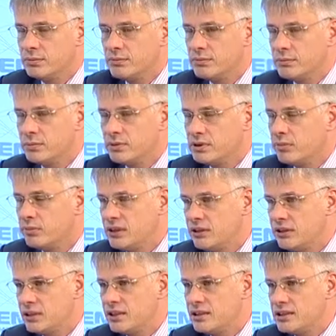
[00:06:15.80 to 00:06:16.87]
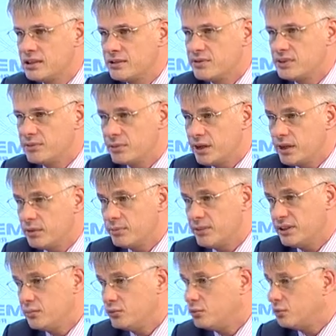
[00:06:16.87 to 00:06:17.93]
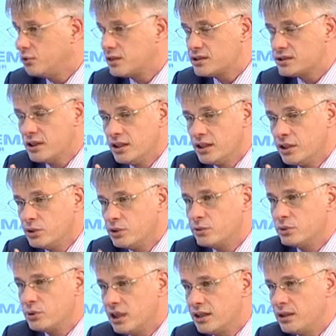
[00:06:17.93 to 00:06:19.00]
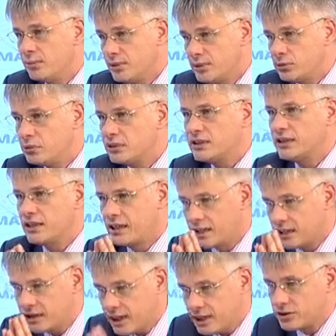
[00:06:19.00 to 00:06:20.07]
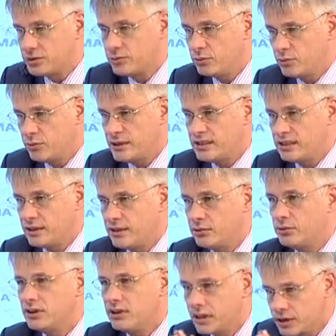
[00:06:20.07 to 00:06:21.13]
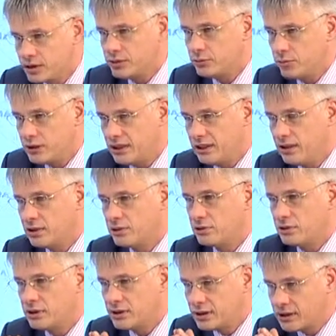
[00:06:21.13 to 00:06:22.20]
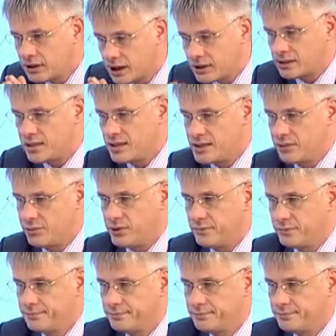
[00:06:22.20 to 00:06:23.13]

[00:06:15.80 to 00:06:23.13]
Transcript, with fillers: было бы, наверное, не совсем правильно. Поэтому у нас индивидуальный подход к каждому пациенту, к каждому клиенту, каждой семье.